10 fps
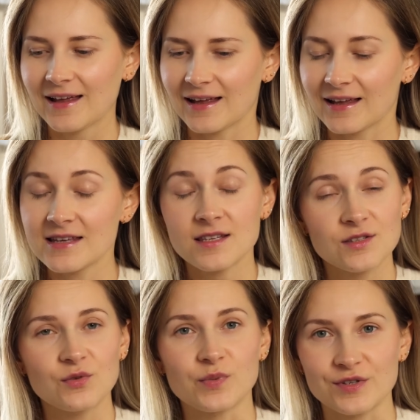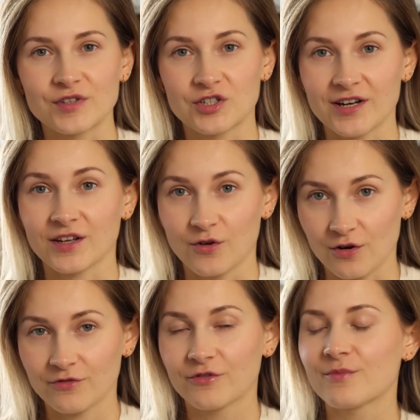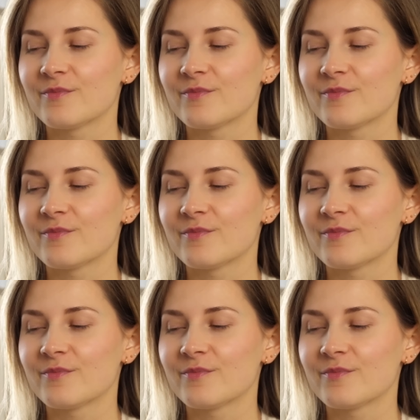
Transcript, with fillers: e, jest to prosty czarny golf.